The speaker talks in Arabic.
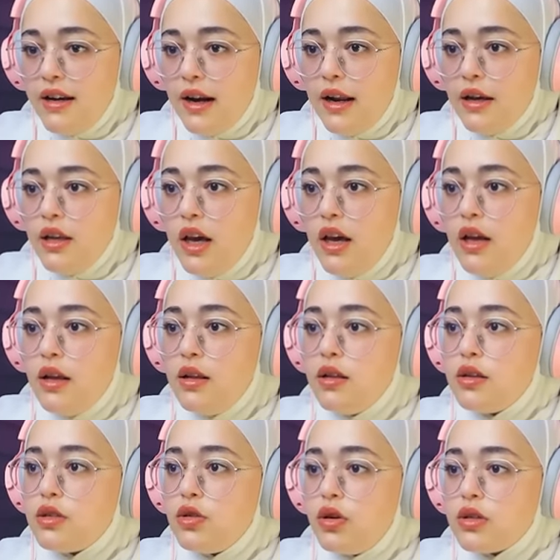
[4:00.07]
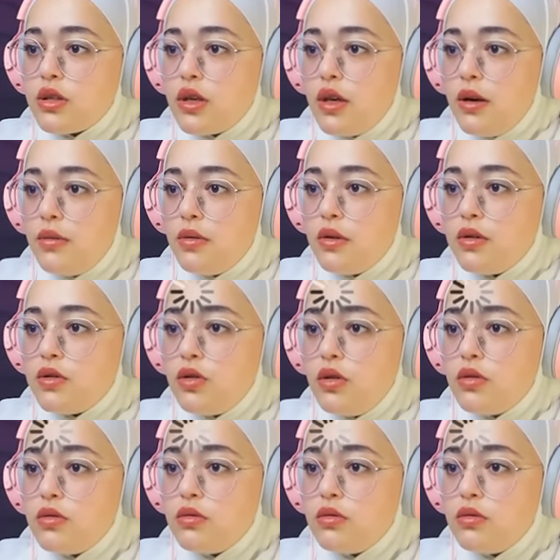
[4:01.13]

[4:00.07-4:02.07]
قلق يي الصوص خرب الصوص